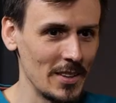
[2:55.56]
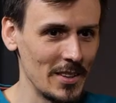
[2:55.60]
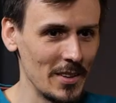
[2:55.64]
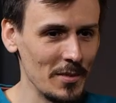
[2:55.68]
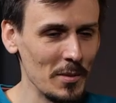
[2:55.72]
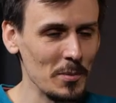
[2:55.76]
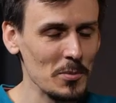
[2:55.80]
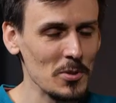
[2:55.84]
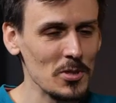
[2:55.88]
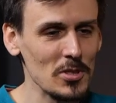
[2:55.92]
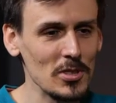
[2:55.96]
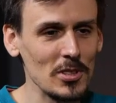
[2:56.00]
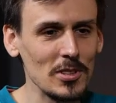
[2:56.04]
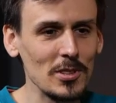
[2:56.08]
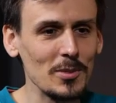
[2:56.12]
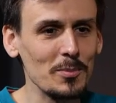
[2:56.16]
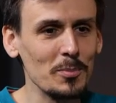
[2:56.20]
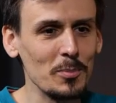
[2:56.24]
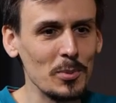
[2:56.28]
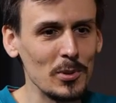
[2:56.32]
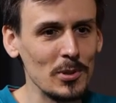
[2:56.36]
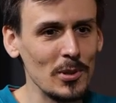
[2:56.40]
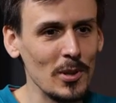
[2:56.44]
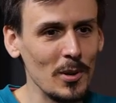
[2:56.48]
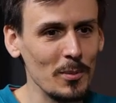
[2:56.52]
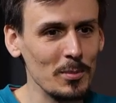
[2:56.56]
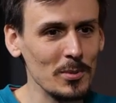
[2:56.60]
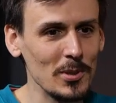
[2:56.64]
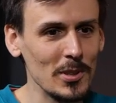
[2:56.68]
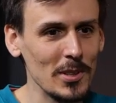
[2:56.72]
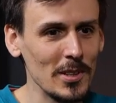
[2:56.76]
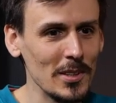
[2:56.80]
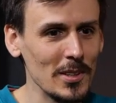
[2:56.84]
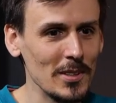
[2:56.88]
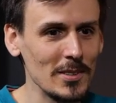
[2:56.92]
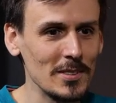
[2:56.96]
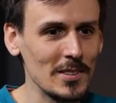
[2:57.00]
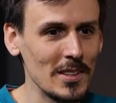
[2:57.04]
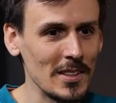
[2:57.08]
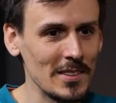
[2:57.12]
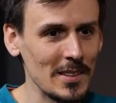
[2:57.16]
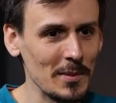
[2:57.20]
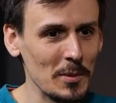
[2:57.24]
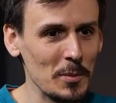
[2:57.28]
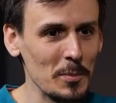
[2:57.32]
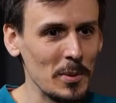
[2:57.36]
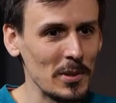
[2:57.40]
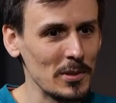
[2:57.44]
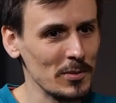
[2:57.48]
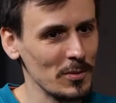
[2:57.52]
Nie wiem, czy podobnie z
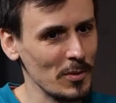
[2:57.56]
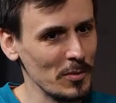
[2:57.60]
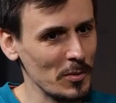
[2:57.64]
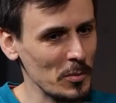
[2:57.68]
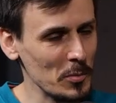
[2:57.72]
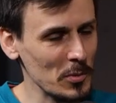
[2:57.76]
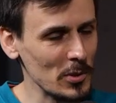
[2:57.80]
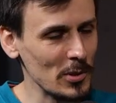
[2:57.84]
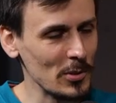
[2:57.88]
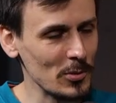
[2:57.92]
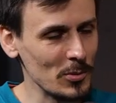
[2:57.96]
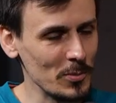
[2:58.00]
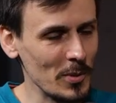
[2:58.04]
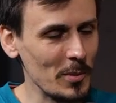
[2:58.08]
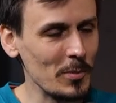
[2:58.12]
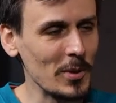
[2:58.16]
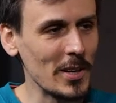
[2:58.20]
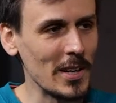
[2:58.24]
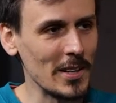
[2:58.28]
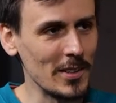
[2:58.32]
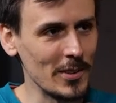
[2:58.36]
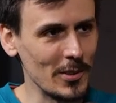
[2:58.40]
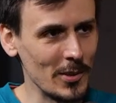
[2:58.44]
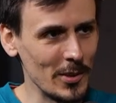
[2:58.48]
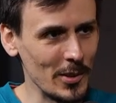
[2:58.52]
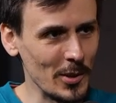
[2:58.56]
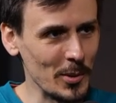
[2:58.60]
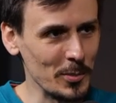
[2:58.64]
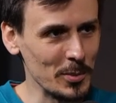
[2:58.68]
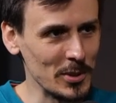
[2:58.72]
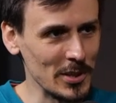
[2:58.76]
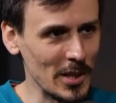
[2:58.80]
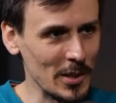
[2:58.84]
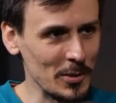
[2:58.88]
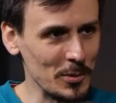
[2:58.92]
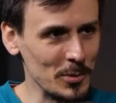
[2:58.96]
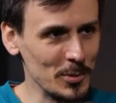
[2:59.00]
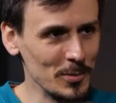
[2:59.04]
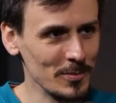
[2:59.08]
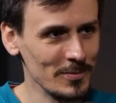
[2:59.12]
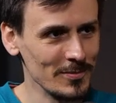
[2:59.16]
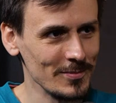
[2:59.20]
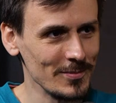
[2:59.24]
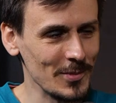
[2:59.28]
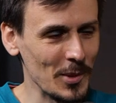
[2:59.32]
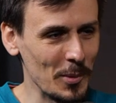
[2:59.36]
lasami państwowymi rozumiemy kategorię obciachu.